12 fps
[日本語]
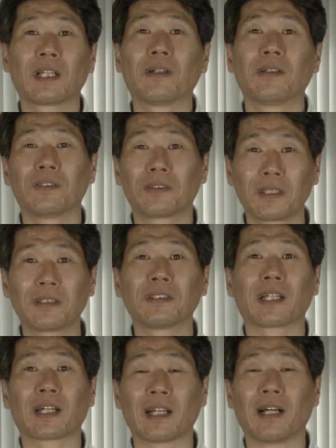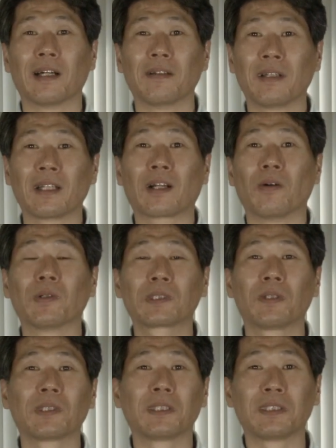が言ってるんだから、なんか面
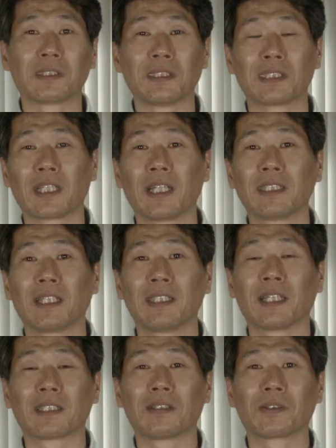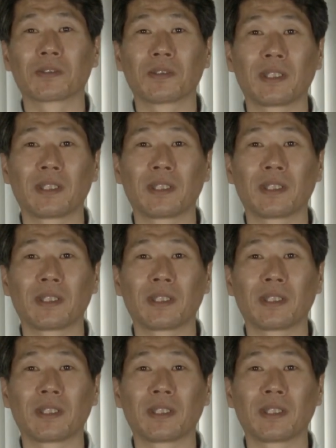白い技術に違いないなということ